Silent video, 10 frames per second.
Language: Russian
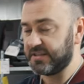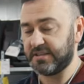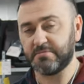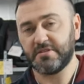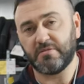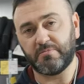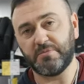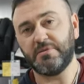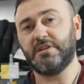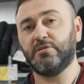тем самым
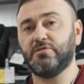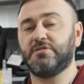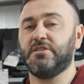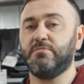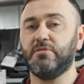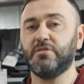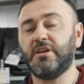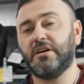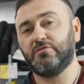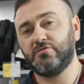по мере роста
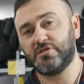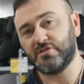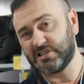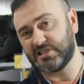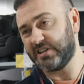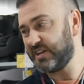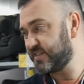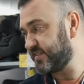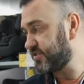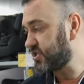ребенка оно еще
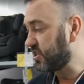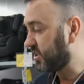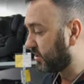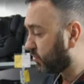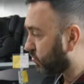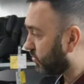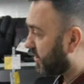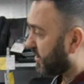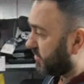расширяется в ширину.